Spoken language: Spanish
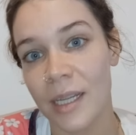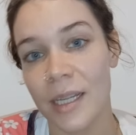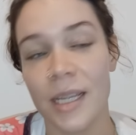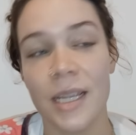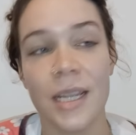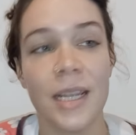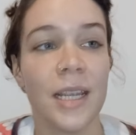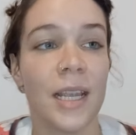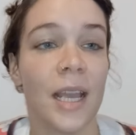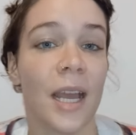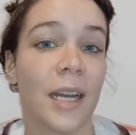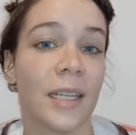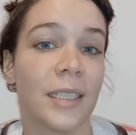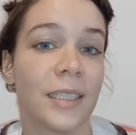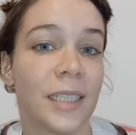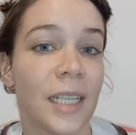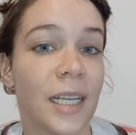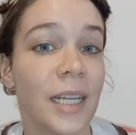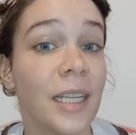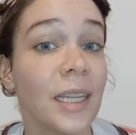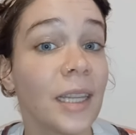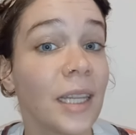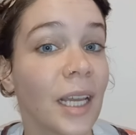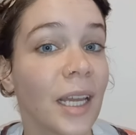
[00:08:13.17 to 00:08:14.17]
Y al
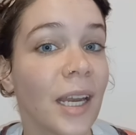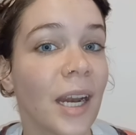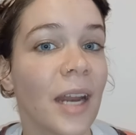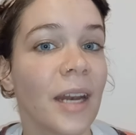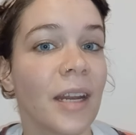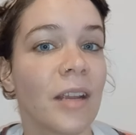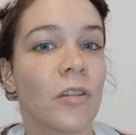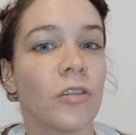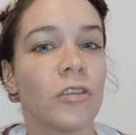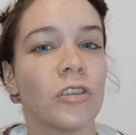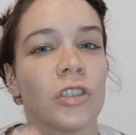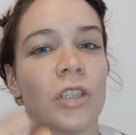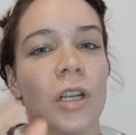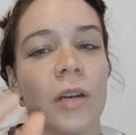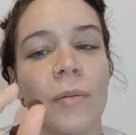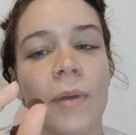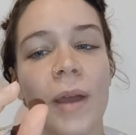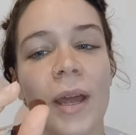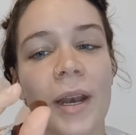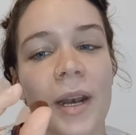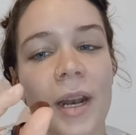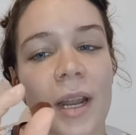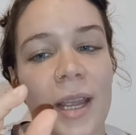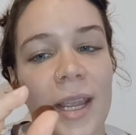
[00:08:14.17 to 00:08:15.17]
ser integral y
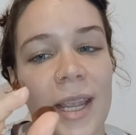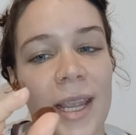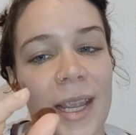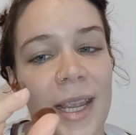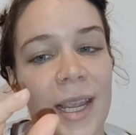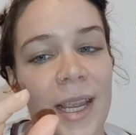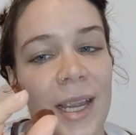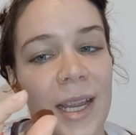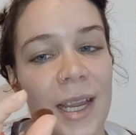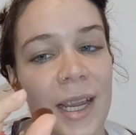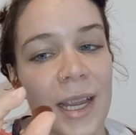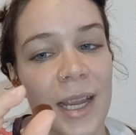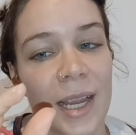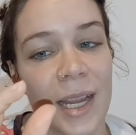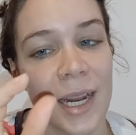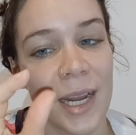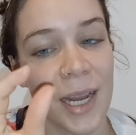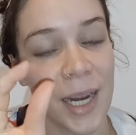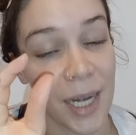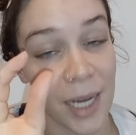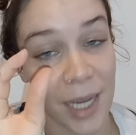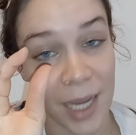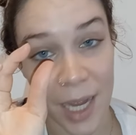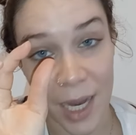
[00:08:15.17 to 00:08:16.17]
conservar eh,
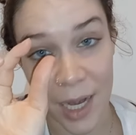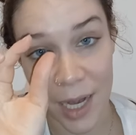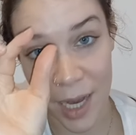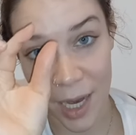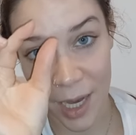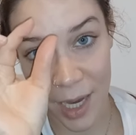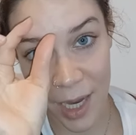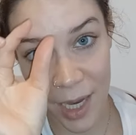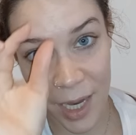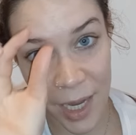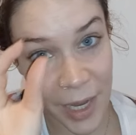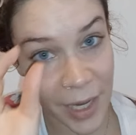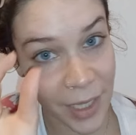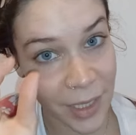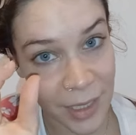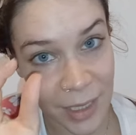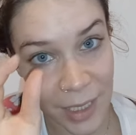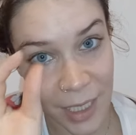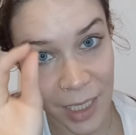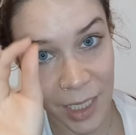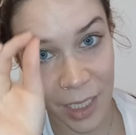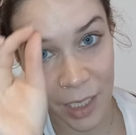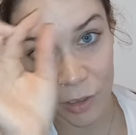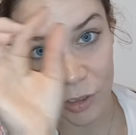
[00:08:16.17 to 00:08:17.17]
la cáscara
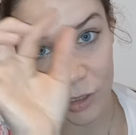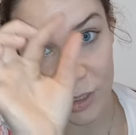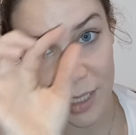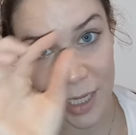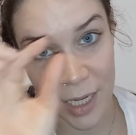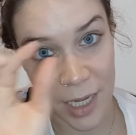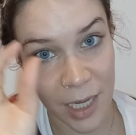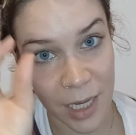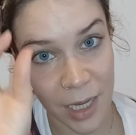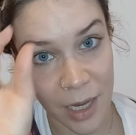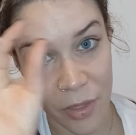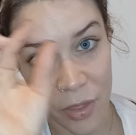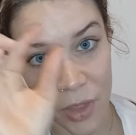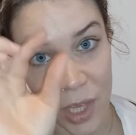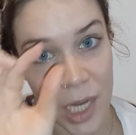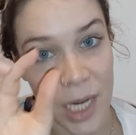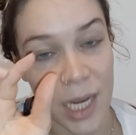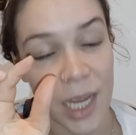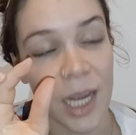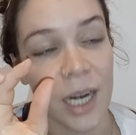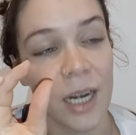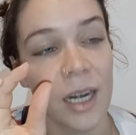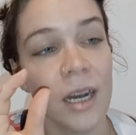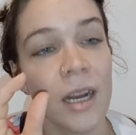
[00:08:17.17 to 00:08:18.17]
entera del
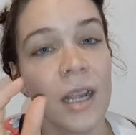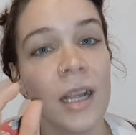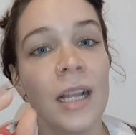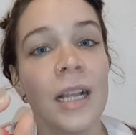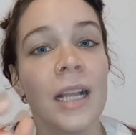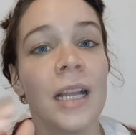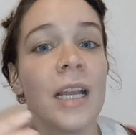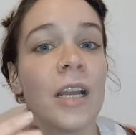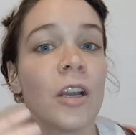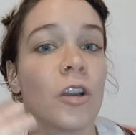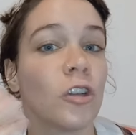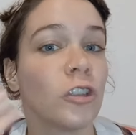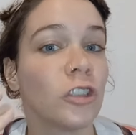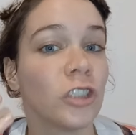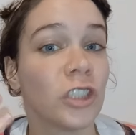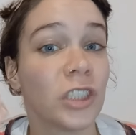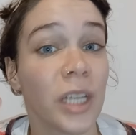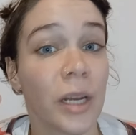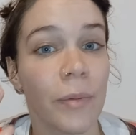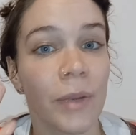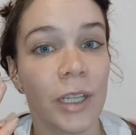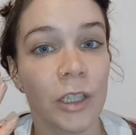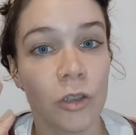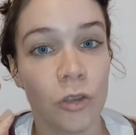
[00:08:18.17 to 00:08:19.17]
cereal,
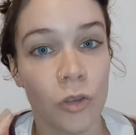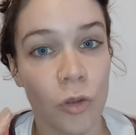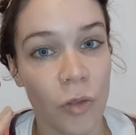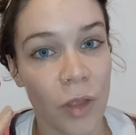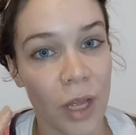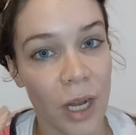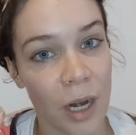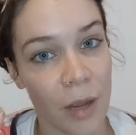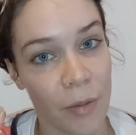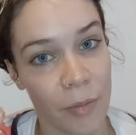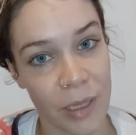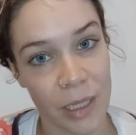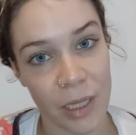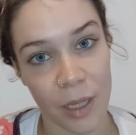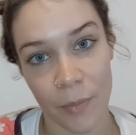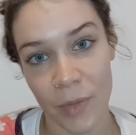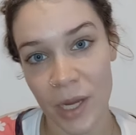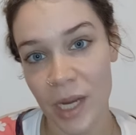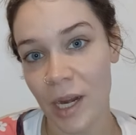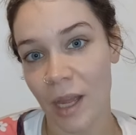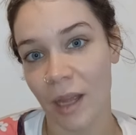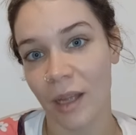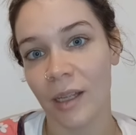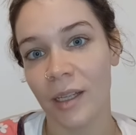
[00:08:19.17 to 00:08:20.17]
conserva todas las
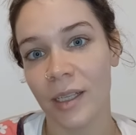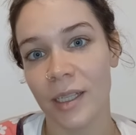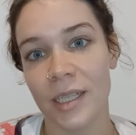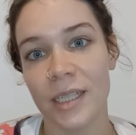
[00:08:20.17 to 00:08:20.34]
vitaminas.